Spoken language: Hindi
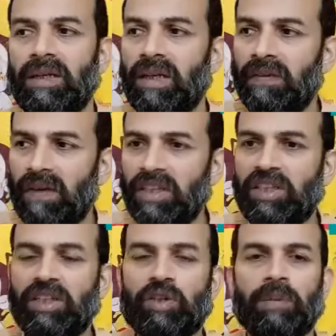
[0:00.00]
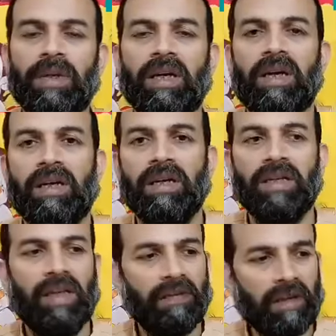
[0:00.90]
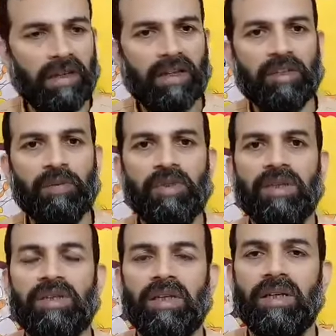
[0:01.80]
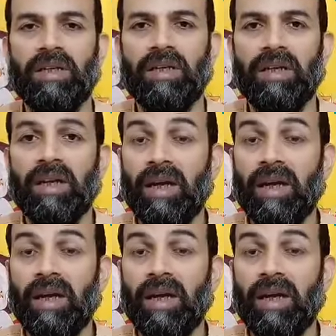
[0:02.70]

ये वाली चीज़ तो बेकार है ये वाली ड्रेस मुझे अच्छी लगी